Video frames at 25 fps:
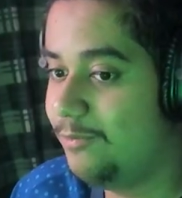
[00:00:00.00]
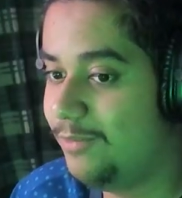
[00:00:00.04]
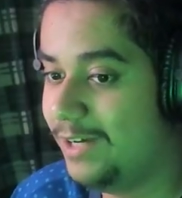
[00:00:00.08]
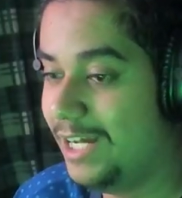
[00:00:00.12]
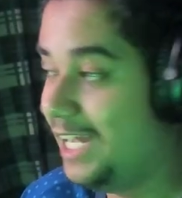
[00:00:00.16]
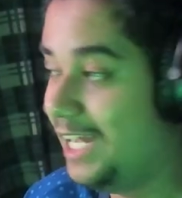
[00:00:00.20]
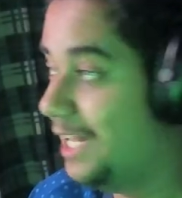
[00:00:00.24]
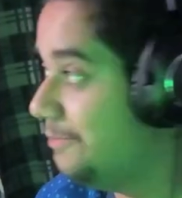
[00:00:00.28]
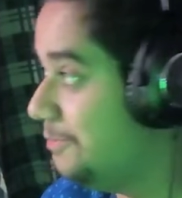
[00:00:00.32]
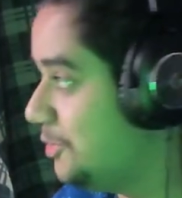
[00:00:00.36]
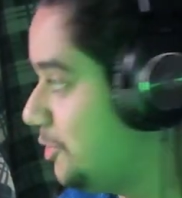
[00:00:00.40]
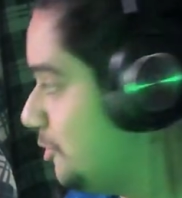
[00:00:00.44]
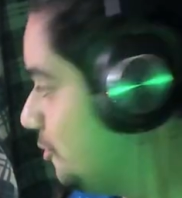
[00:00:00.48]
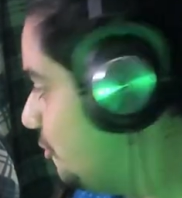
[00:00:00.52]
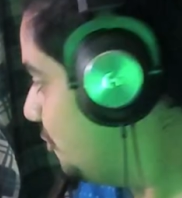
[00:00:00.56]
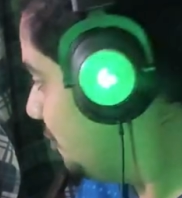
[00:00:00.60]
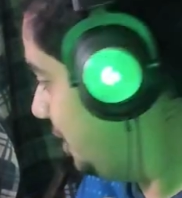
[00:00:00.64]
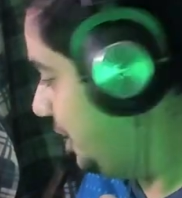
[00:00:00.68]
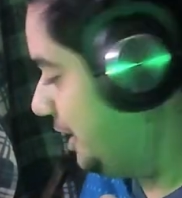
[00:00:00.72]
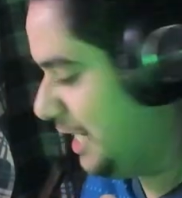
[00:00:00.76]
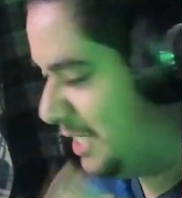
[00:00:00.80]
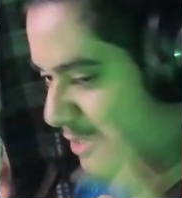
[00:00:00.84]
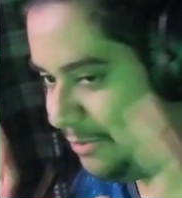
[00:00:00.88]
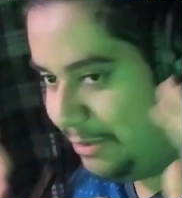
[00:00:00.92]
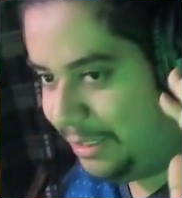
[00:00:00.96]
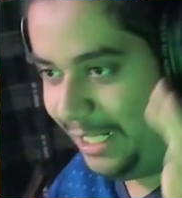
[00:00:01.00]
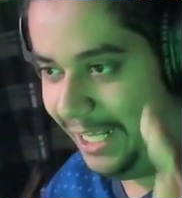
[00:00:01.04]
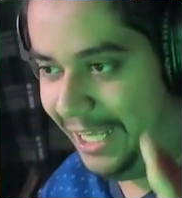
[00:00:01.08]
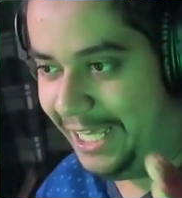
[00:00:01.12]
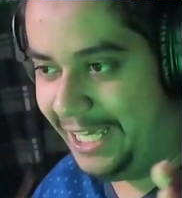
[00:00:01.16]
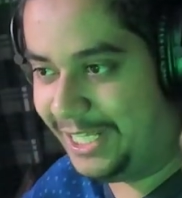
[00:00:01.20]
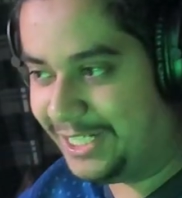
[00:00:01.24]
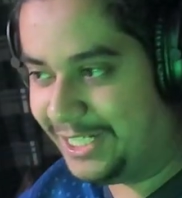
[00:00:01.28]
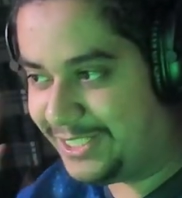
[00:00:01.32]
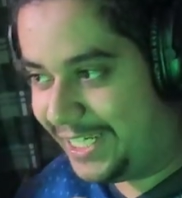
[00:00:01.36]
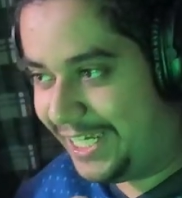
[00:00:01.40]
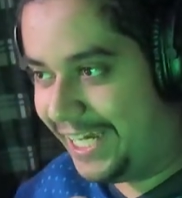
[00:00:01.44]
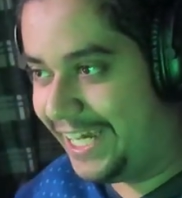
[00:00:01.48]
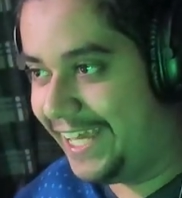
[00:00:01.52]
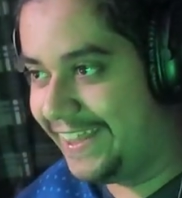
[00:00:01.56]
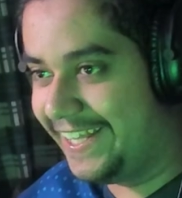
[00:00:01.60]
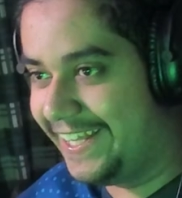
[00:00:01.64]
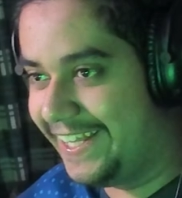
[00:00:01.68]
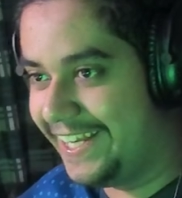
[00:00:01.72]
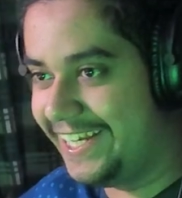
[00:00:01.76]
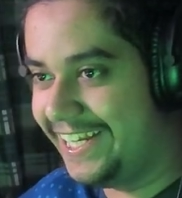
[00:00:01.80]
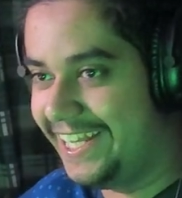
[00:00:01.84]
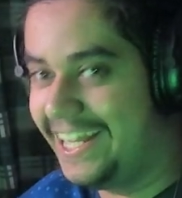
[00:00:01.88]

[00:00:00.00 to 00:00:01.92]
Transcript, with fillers: فبتشوفون الحين يا جماعه كل شيء اخضر